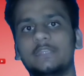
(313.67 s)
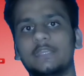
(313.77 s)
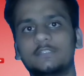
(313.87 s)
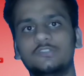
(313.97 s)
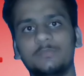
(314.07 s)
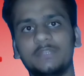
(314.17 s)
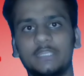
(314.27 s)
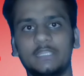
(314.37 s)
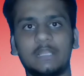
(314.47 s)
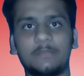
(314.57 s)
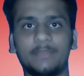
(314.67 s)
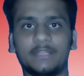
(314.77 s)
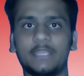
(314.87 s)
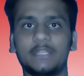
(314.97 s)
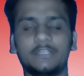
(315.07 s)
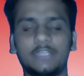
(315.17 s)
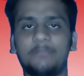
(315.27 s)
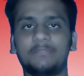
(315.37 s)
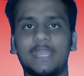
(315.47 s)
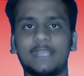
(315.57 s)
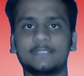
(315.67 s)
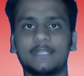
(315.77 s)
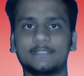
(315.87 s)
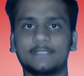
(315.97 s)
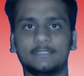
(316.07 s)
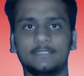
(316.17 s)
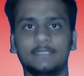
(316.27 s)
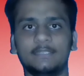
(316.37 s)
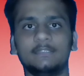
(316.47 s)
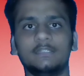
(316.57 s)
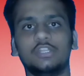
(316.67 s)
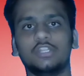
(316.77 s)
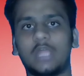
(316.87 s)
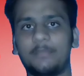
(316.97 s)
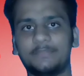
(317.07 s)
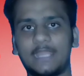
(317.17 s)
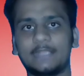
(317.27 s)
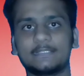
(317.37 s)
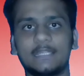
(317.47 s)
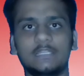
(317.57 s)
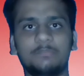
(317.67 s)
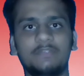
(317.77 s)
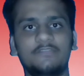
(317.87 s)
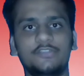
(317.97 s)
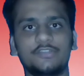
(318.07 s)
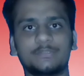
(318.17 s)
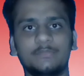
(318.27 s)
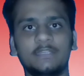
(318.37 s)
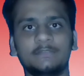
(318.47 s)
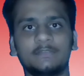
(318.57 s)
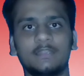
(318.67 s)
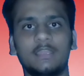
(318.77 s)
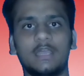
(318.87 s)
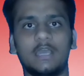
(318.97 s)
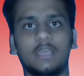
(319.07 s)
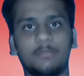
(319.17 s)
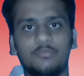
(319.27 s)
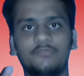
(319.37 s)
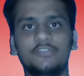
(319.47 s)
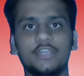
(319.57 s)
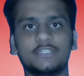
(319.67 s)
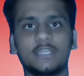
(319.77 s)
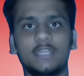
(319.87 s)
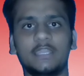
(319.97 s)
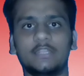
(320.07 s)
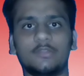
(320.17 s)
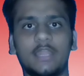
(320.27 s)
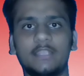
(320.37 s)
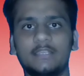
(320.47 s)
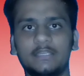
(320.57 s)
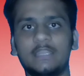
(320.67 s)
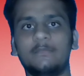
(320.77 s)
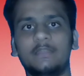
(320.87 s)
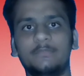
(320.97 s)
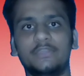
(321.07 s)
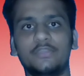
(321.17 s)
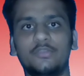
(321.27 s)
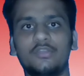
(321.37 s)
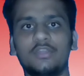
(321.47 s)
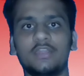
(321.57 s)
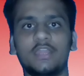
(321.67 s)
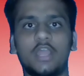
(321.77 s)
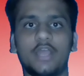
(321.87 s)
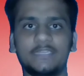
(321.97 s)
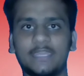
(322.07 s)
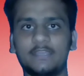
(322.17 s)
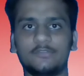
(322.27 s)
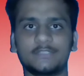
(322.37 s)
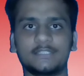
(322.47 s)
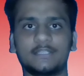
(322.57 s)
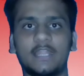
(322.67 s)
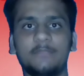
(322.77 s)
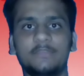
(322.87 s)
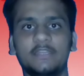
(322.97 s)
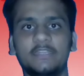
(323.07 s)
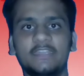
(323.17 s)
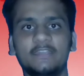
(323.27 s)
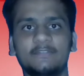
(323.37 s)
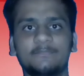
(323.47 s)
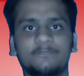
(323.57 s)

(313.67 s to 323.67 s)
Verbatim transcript: एस में जाने के लिए आपको बताया था कि आप टैक्स डाल सकते हैं तो आप टैक्स डालिए अपने वीडियोस में अगर आपको वीडियो अच्छा लगे तो लाइक करिए हमारे वीडियो को और चैनल को सब्सक्राइब करिए